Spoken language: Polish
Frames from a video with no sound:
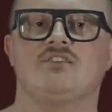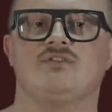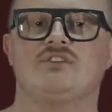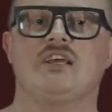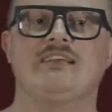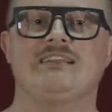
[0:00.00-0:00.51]

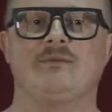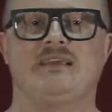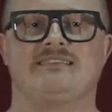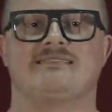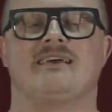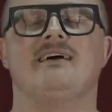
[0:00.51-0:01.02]
Ćwiczenie na
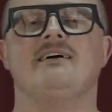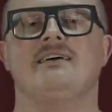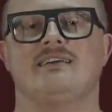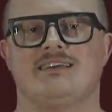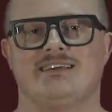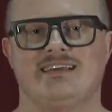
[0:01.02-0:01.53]
pieska
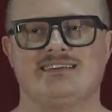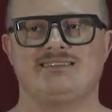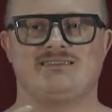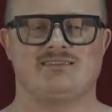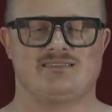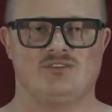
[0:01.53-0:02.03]

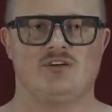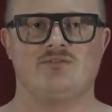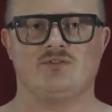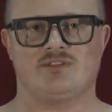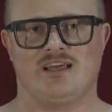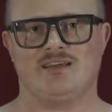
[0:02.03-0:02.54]
jest
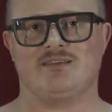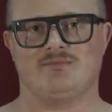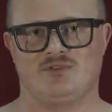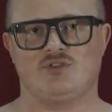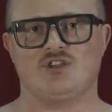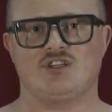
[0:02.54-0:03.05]
znowu tak
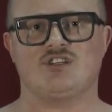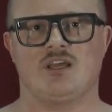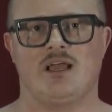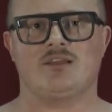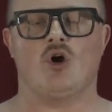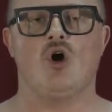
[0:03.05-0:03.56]
troszeczkę
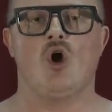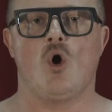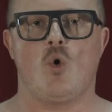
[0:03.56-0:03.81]
jak to